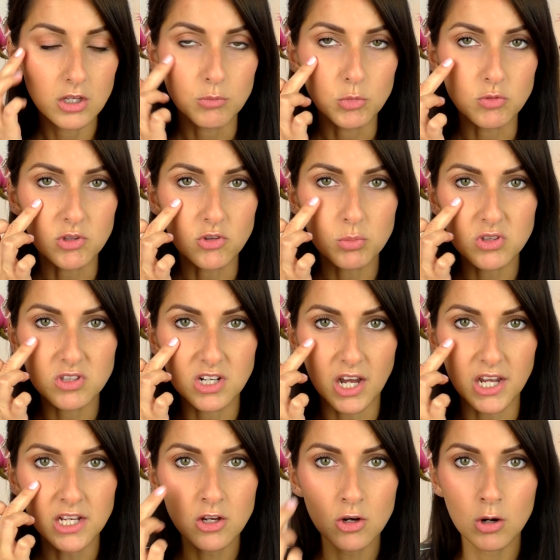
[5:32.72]
muss man so ein bisschen
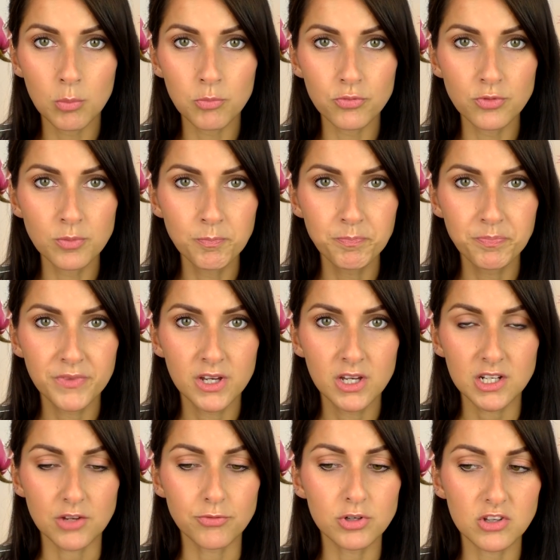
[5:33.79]
einklopfen.
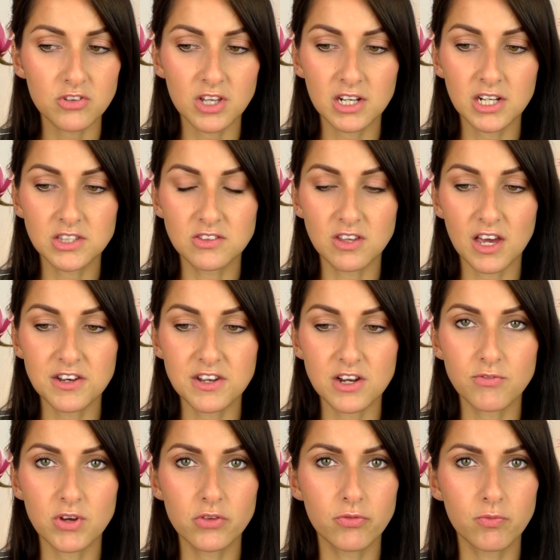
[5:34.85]
Dann wird das nach einer Zeit
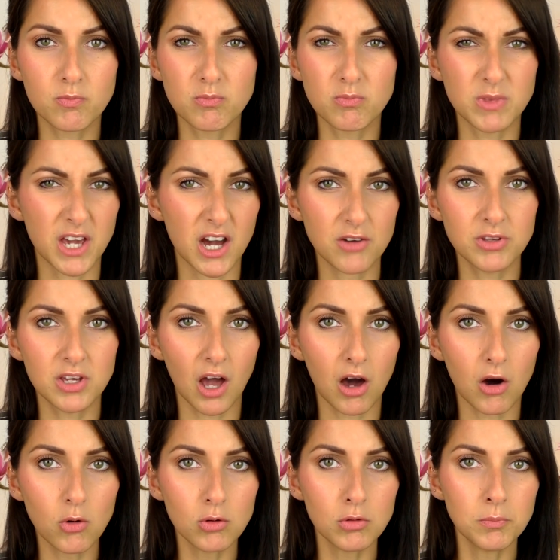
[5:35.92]
etwas, ja, wie
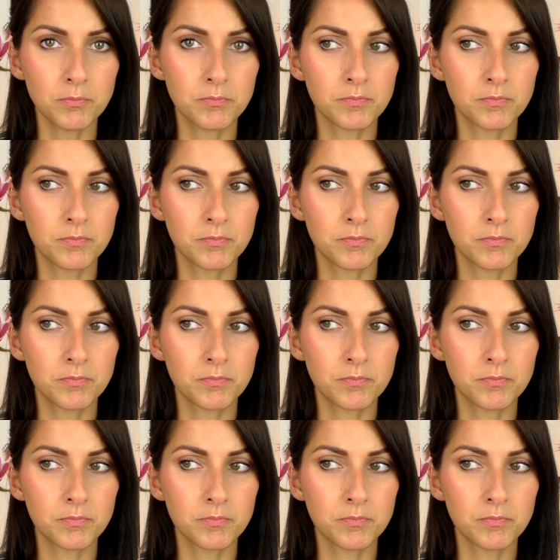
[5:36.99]
rau.